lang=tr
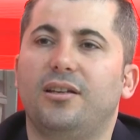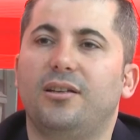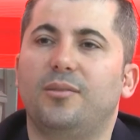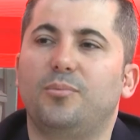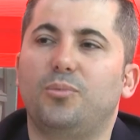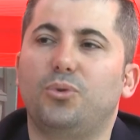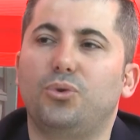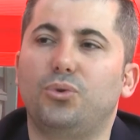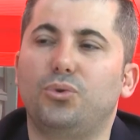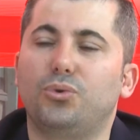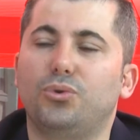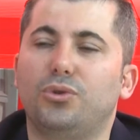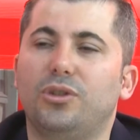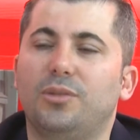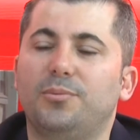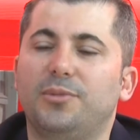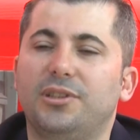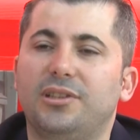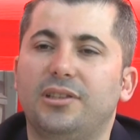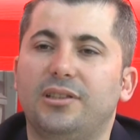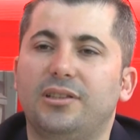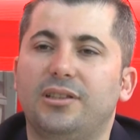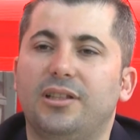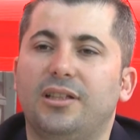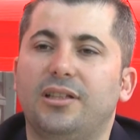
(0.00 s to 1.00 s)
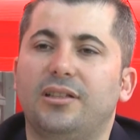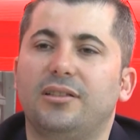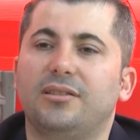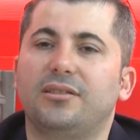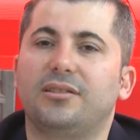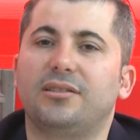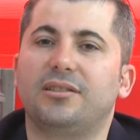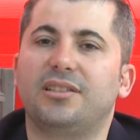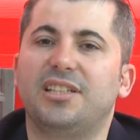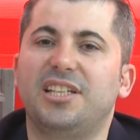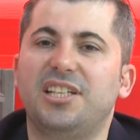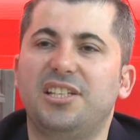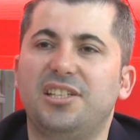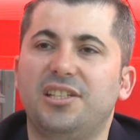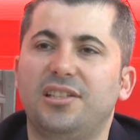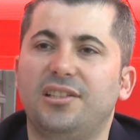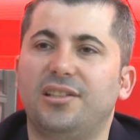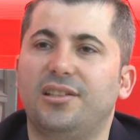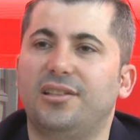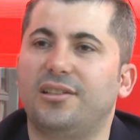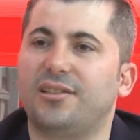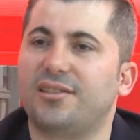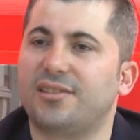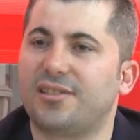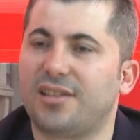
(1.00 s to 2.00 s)
bu uygulamada da
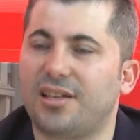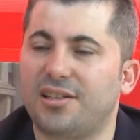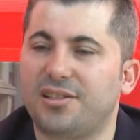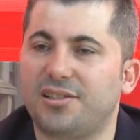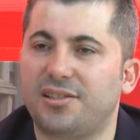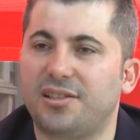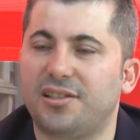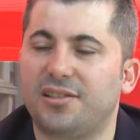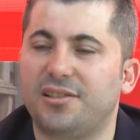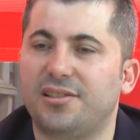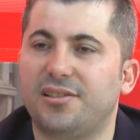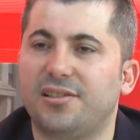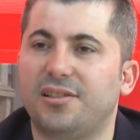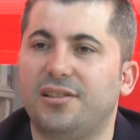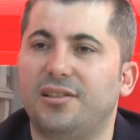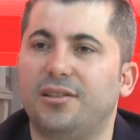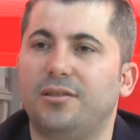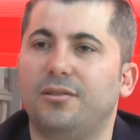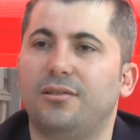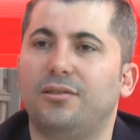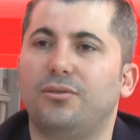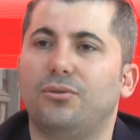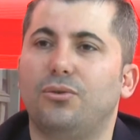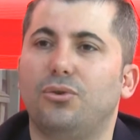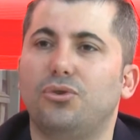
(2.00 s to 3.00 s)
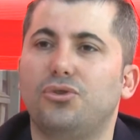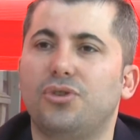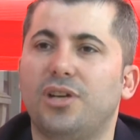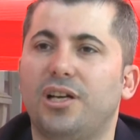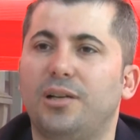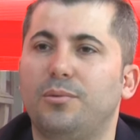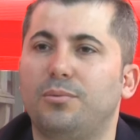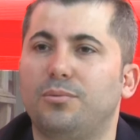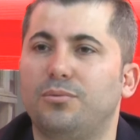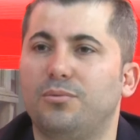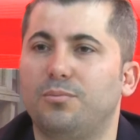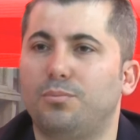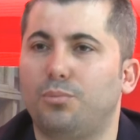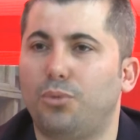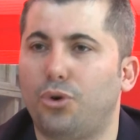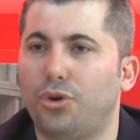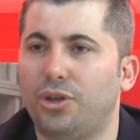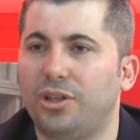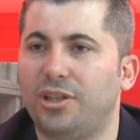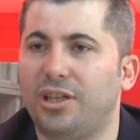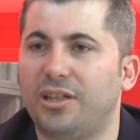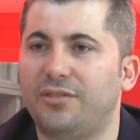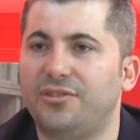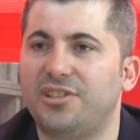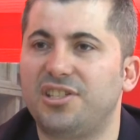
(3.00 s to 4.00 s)
kişinin saç derisini özel
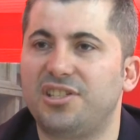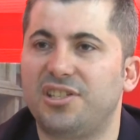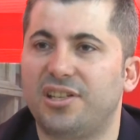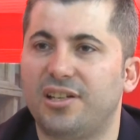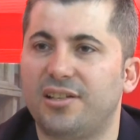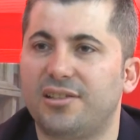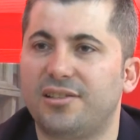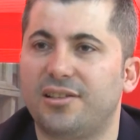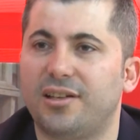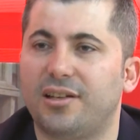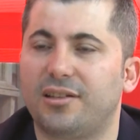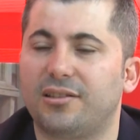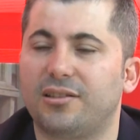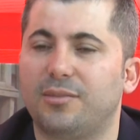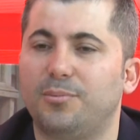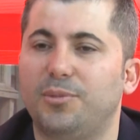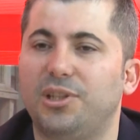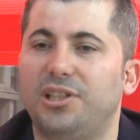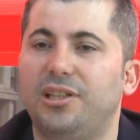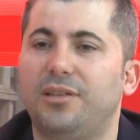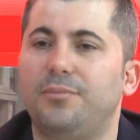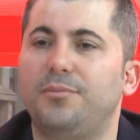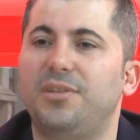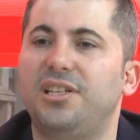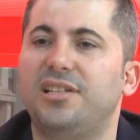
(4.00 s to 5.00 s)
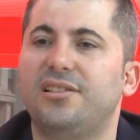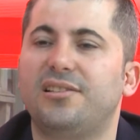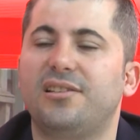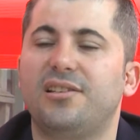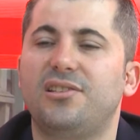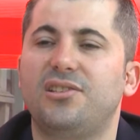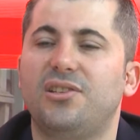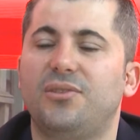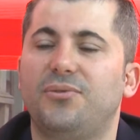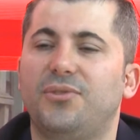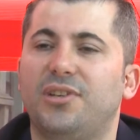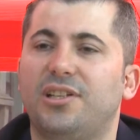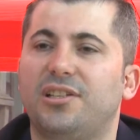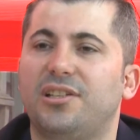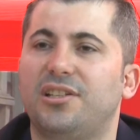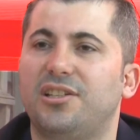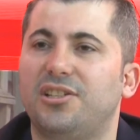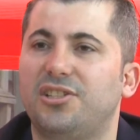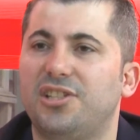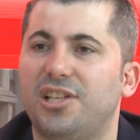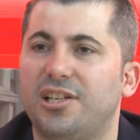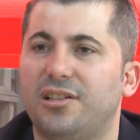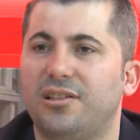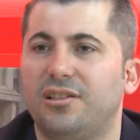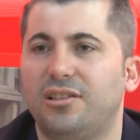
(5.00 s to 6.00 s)
boyalar ve cihaz yardımıyla minik saç efektleri
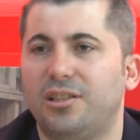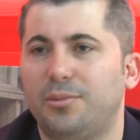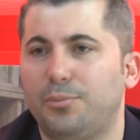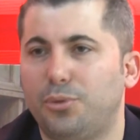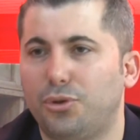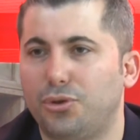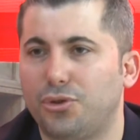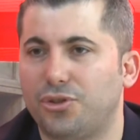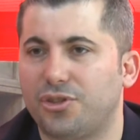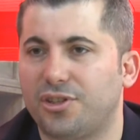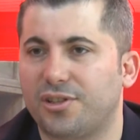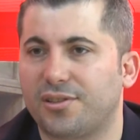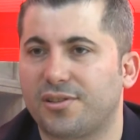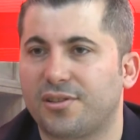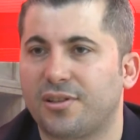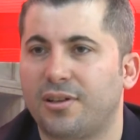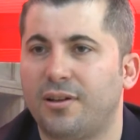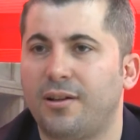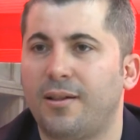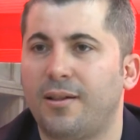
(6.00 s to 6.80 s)
şeklinde boyayacağız.